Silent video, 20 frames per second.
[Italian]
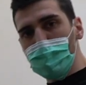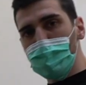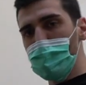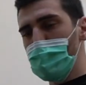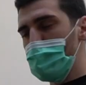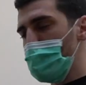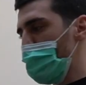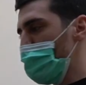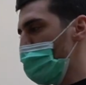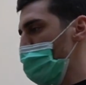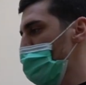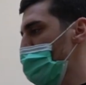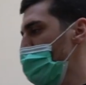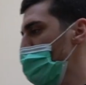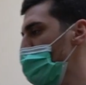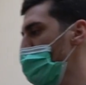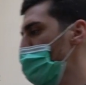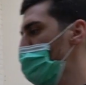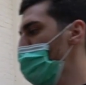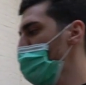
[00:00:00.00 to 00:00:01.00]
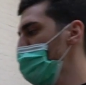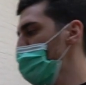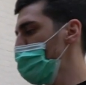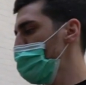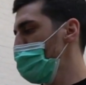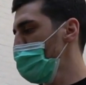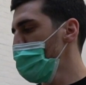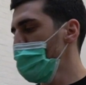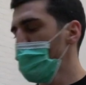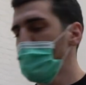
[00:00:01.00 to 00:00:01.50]
sopra i vostri
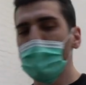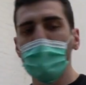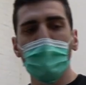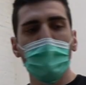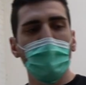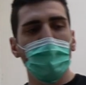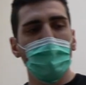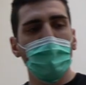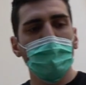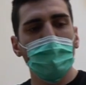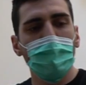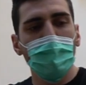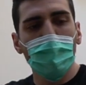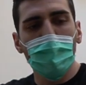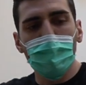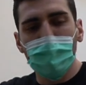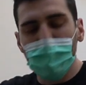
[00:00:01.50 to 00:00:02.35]
trapezzi. Quindi non